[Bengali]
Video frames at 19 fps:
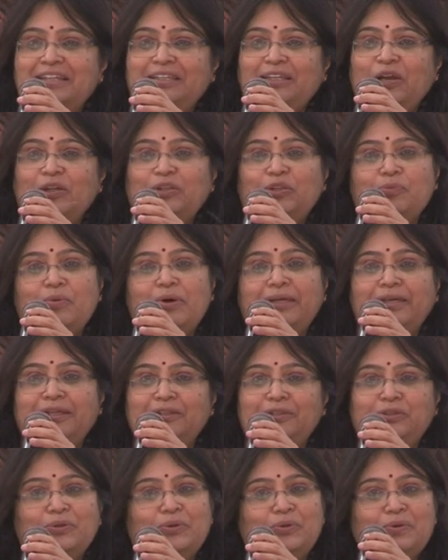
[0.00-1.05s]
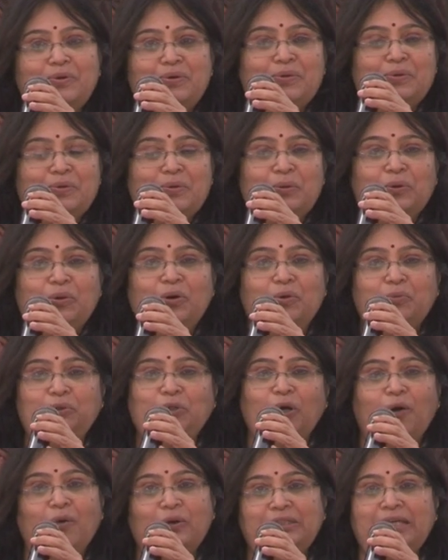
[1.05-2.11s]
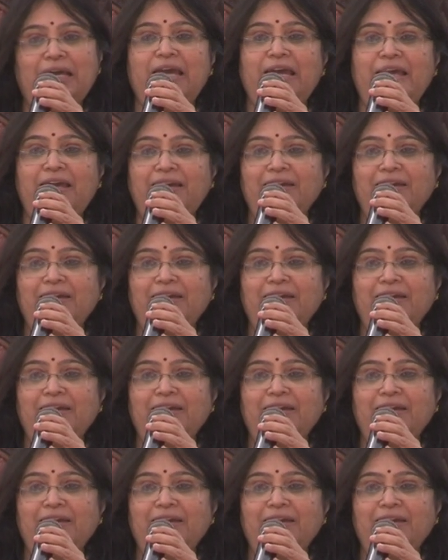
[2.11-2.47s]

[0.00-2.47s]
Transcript: তিলোত্তমা কিন্তু খুব সহজেই